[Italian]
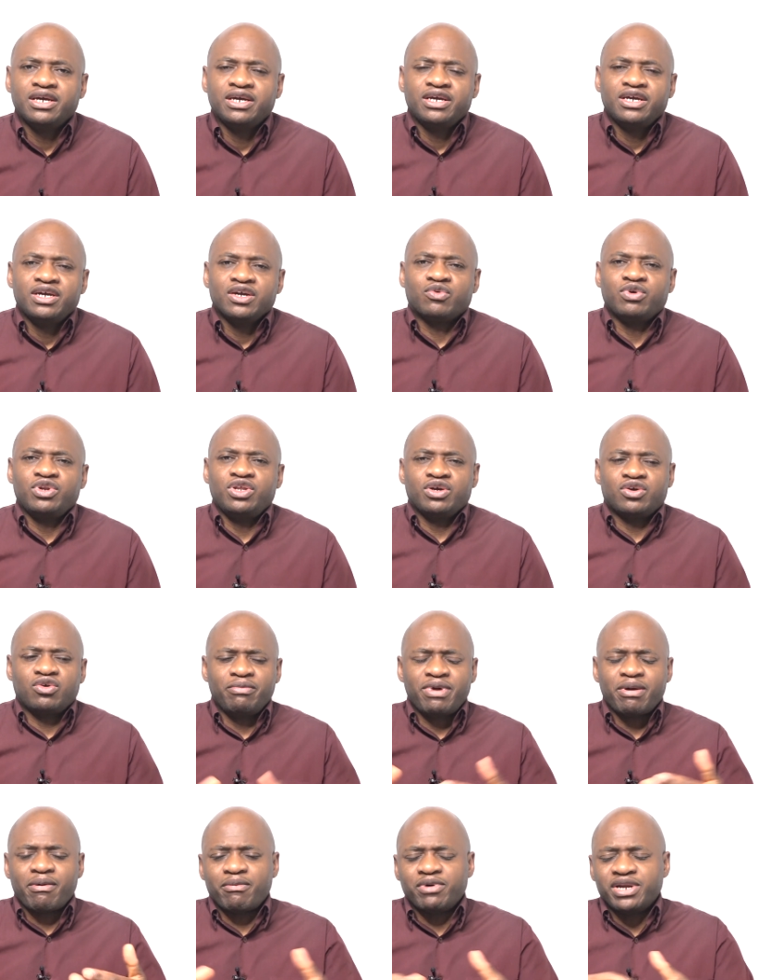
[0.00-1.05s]
Quindi come
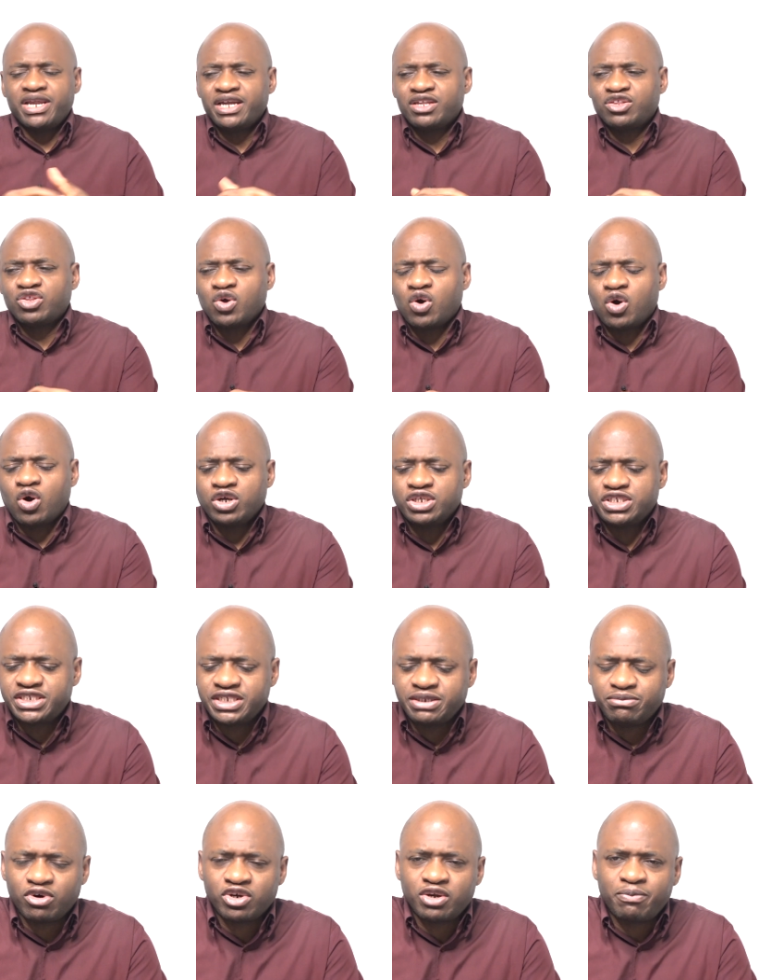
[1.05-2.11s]
abbiamo detto oggi in
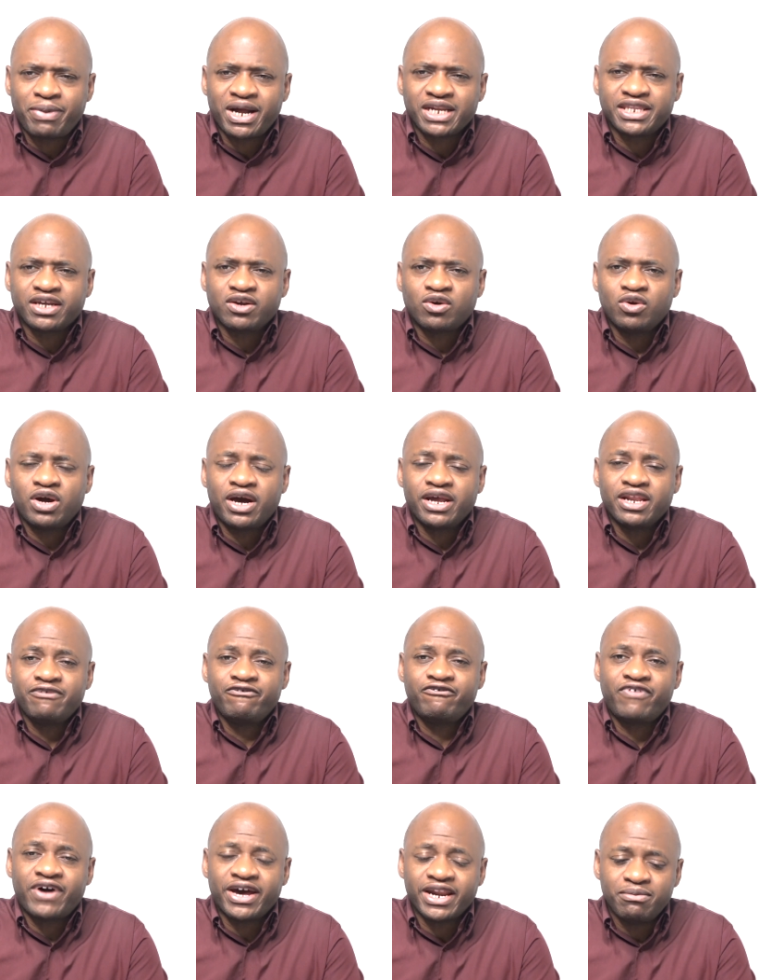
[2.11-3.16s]
modo particolare
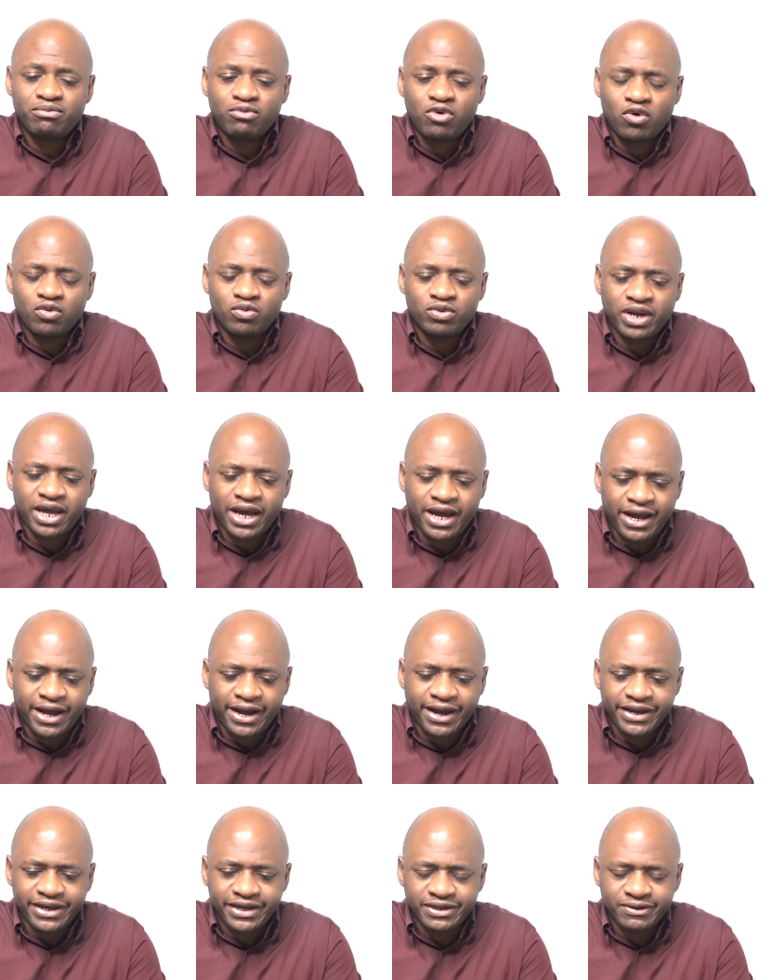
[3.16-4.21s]
faremo una
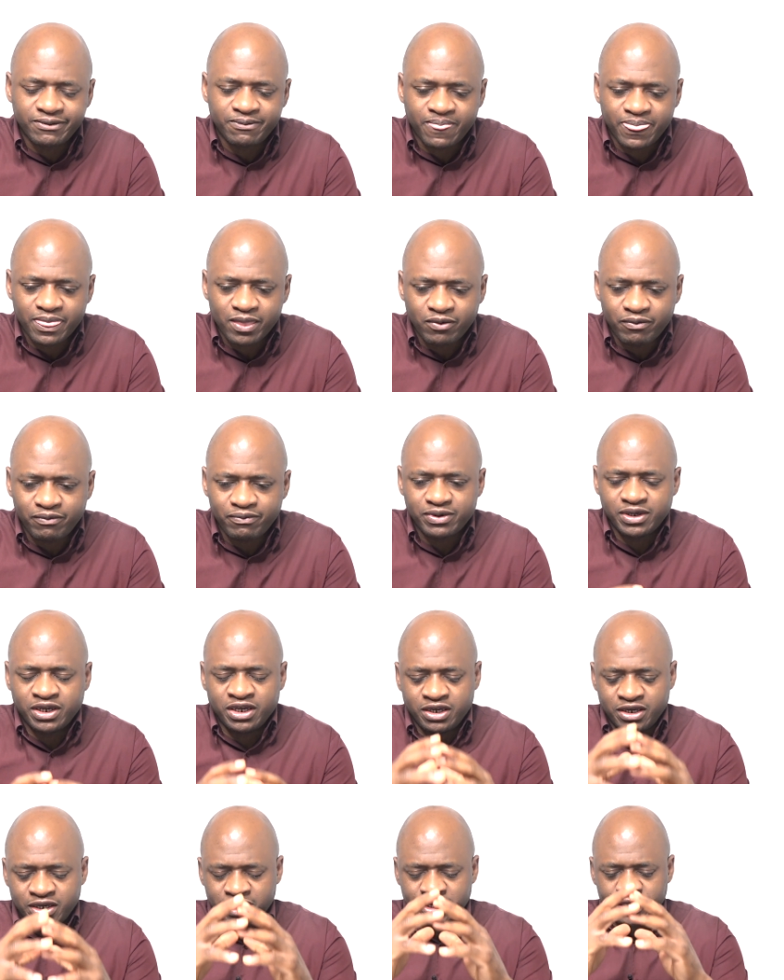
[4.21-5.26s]

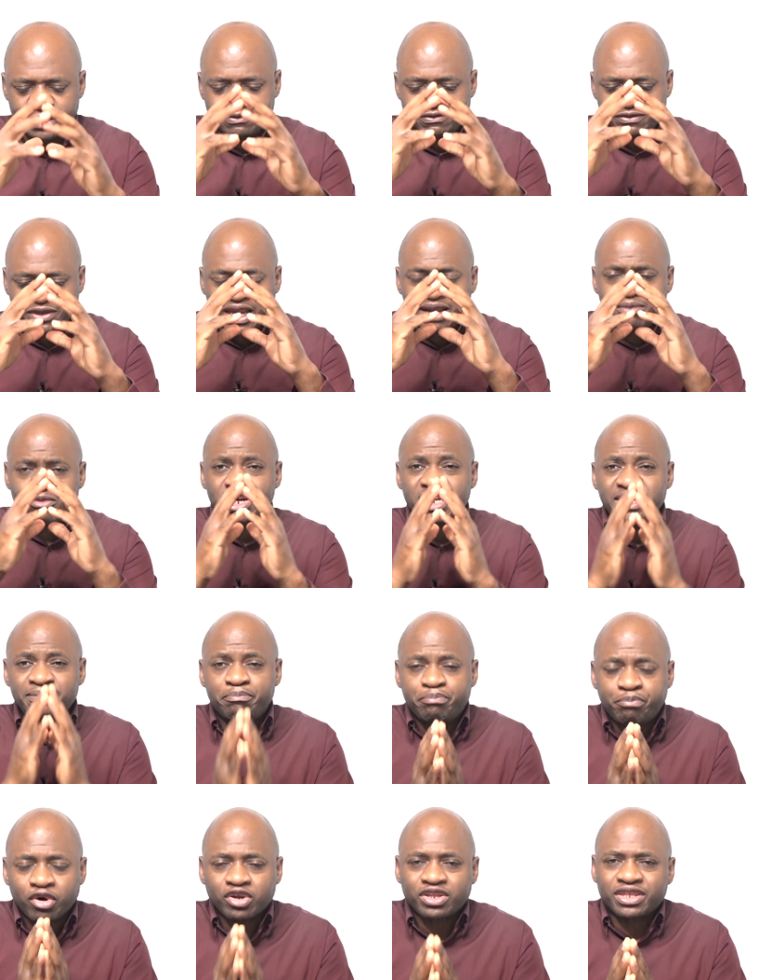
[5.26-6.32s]
Uh, daremo
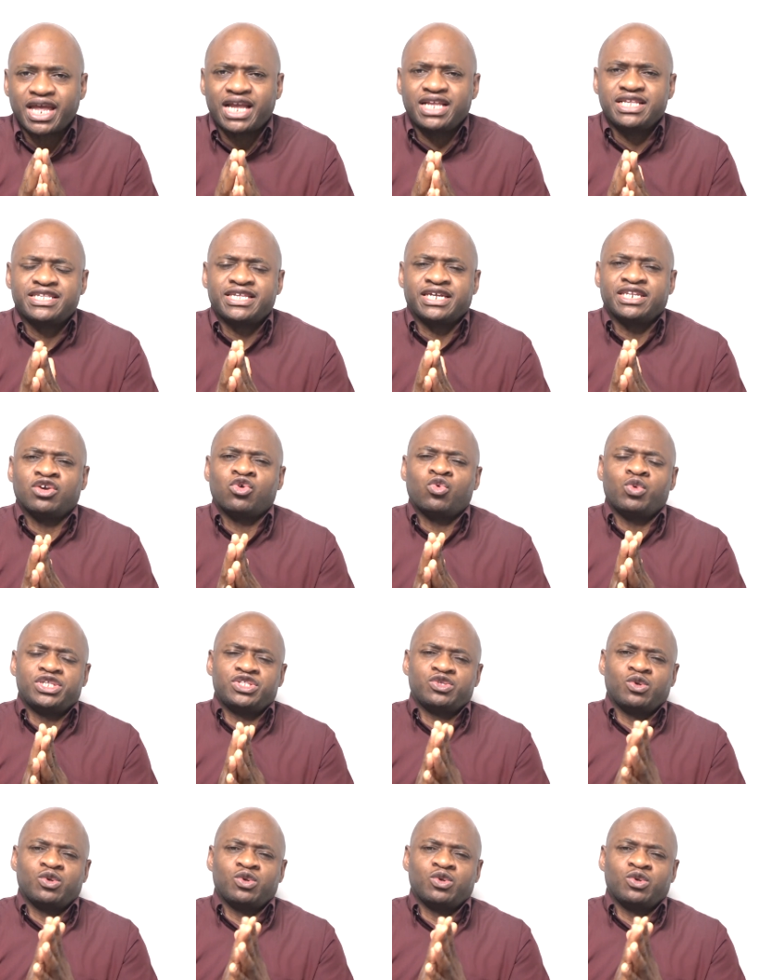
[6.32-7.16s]
l'importanza di questo